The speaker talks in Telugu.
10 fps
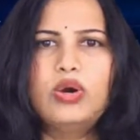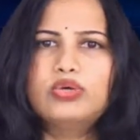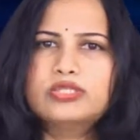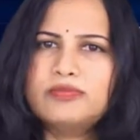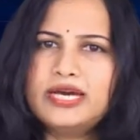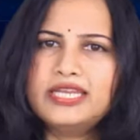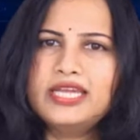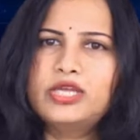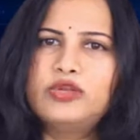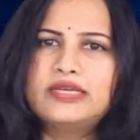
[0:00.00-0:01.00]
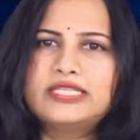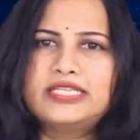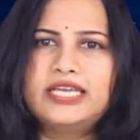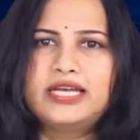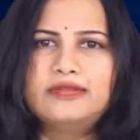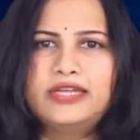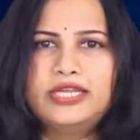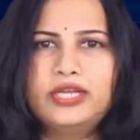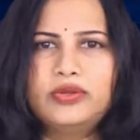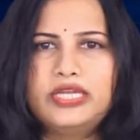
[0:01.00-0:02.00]
ఉస్మానియా యూనివర్సిటీ
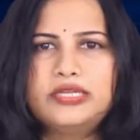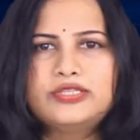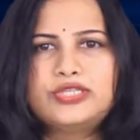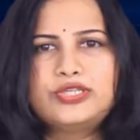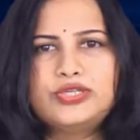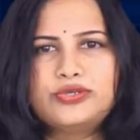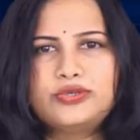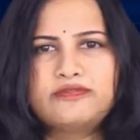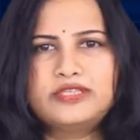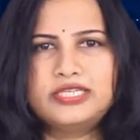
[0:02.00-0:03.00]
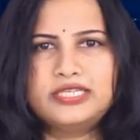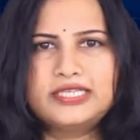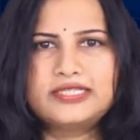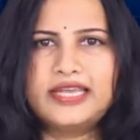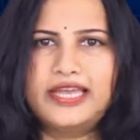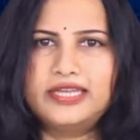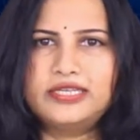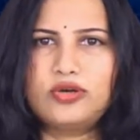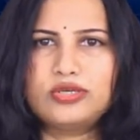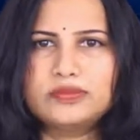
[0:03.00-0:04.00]
ఆధ్వర్యంలోని ఇన్స్టిట్యూట్ ఆఫ్ జెనెటిక్స్
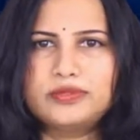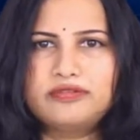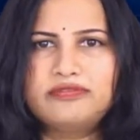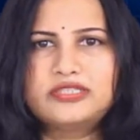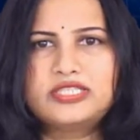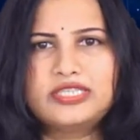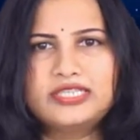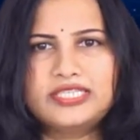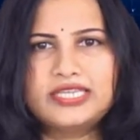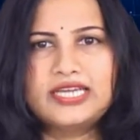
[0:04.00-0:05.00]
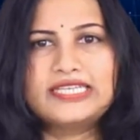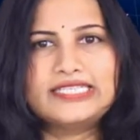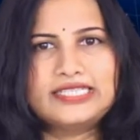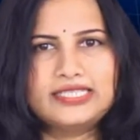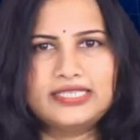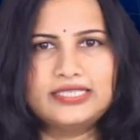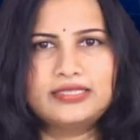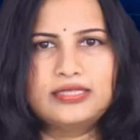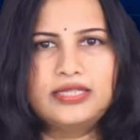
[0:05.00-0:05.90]
అండ్ హాస్పిటల్ ఫర్ జెనెటిక్ డిసీజెస్